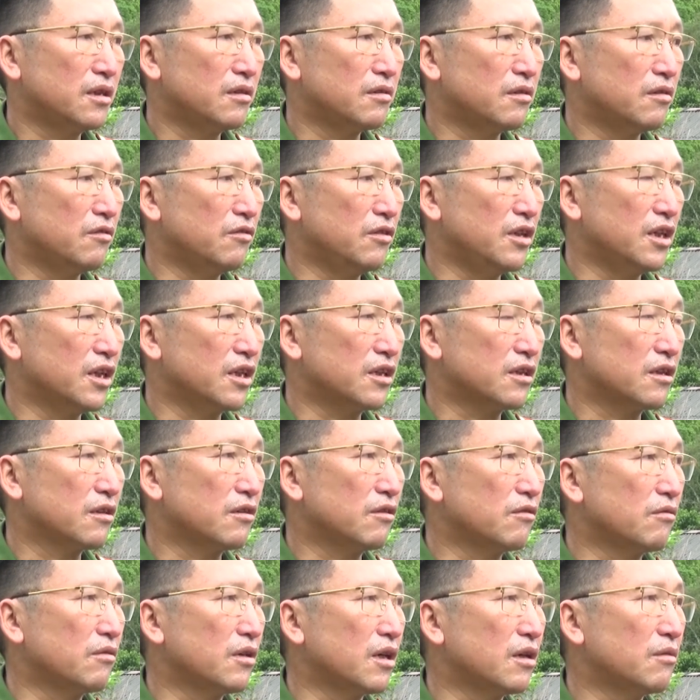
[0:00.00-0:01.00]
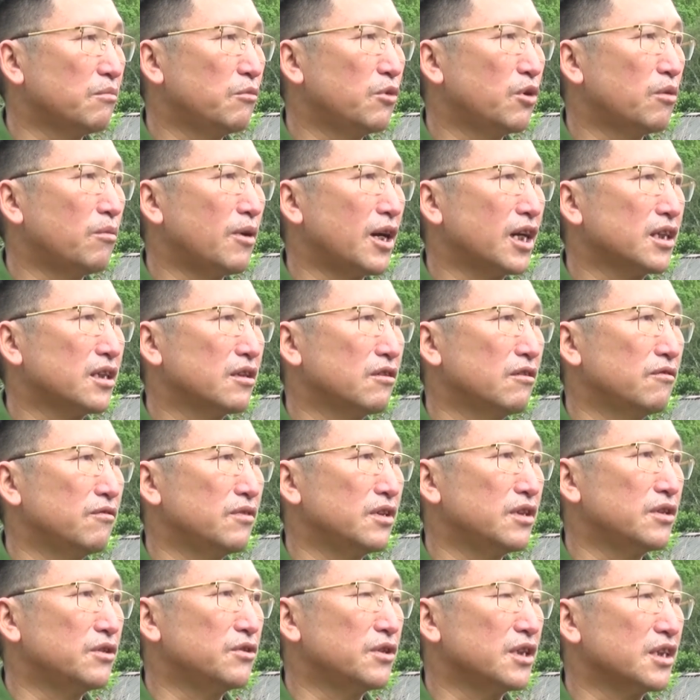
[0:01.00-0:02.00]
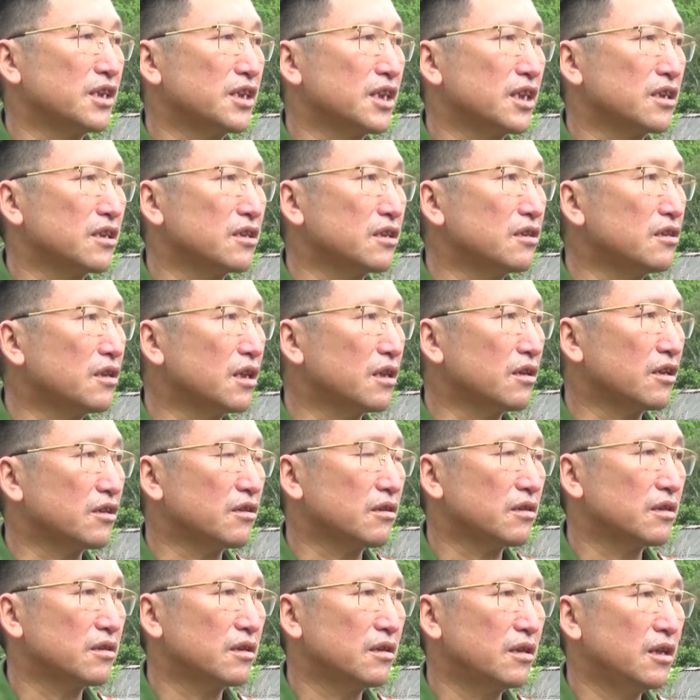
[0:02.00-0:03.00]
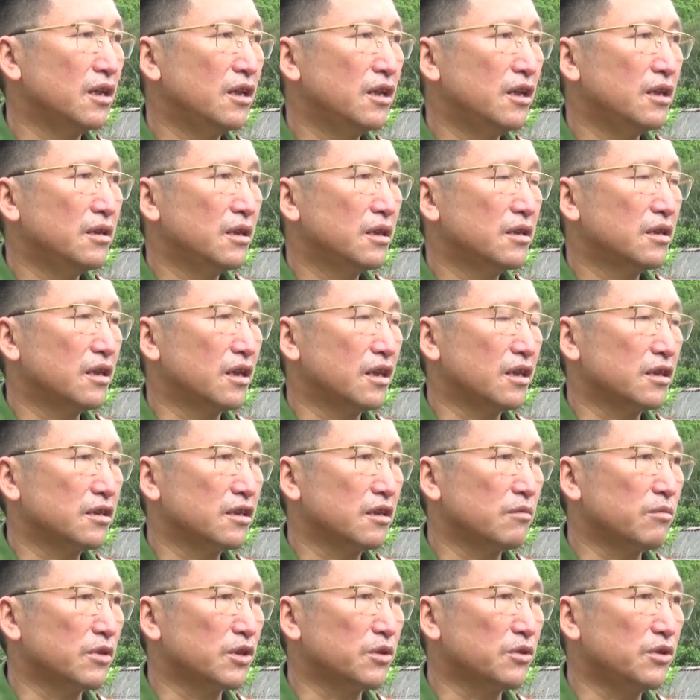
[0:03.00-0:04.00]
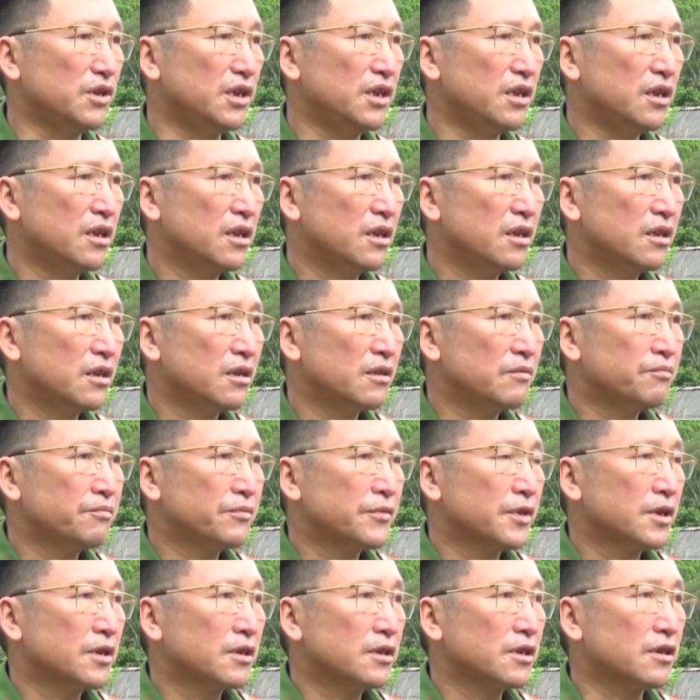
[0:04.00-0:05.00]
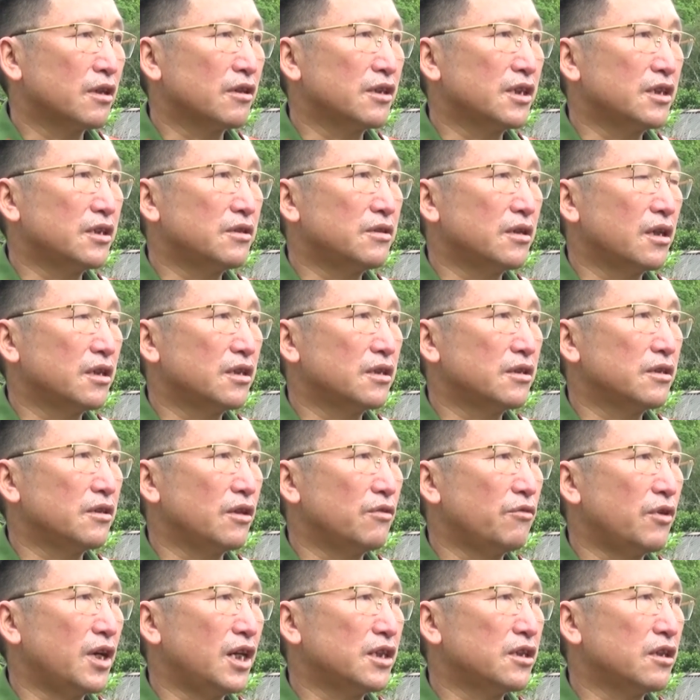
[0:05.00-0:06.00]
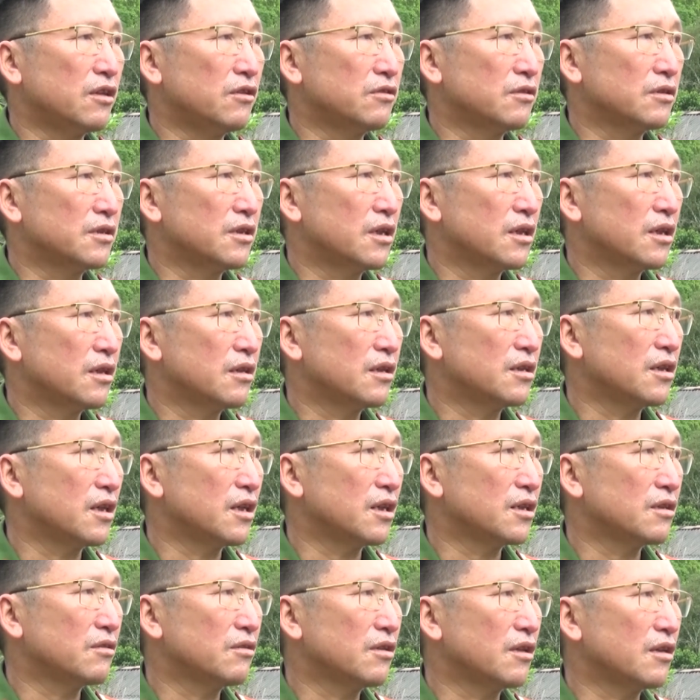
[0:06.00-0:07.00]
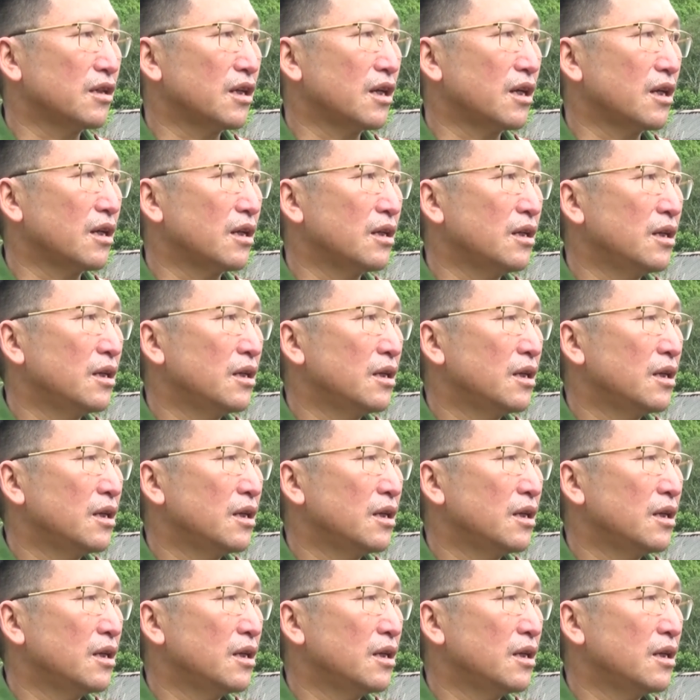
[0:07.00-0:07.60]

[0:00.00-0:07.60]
không nghiện, không mua bán, không vận chuyển, tàng trữ các loại chất ma túy. Sau khi chuyển hóa xong thì là chúng tôi đã